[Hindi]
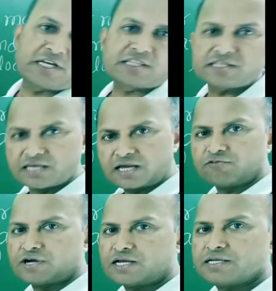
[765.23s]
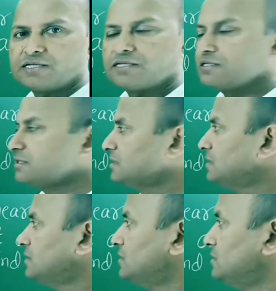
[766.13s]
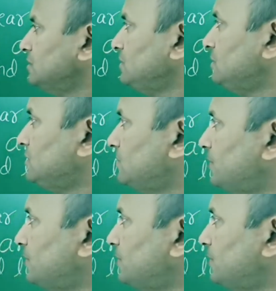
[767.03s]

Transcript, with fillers: नॉट एक्स दिया हुआ